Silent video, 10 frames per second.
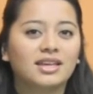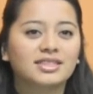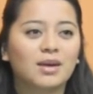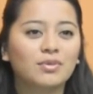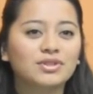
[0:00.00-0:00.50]

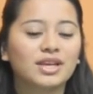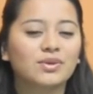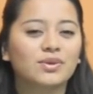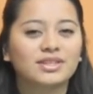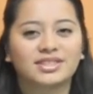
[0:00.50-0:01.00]
estamos
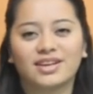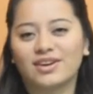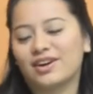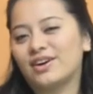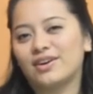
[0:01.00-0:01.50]
en
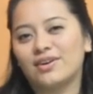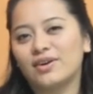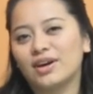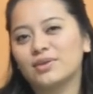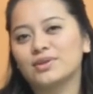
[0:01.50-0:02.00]

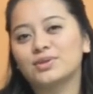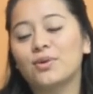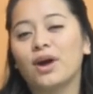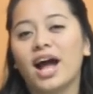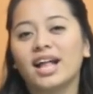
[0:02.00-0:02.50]
nuestro, en
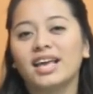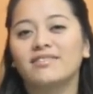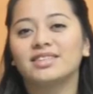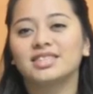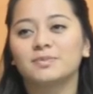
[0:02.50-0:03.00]
nuestro hogar y
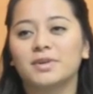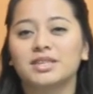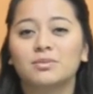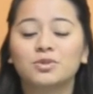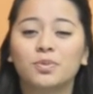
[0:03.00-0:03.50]
a veces
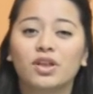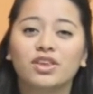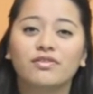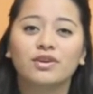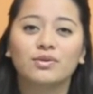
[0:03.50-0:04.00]
pasamos
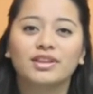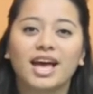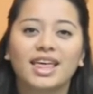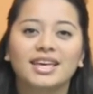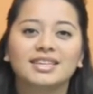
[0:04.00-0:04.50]
por
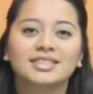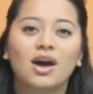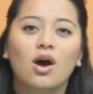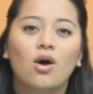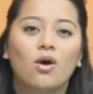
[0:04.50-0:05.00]
dificultades
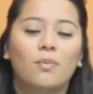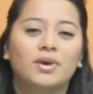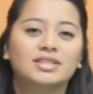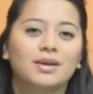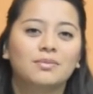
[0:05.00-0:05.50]
o
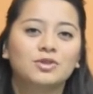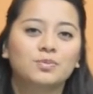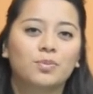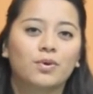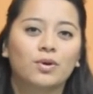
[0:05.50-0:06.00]

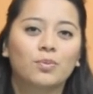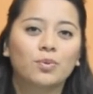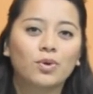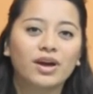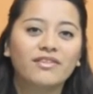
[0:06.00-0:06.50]
pasamos por
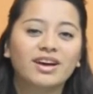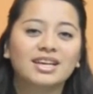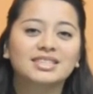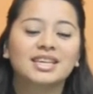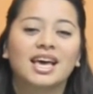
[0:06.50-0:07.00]

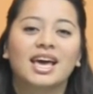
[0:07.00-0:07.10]
pruebas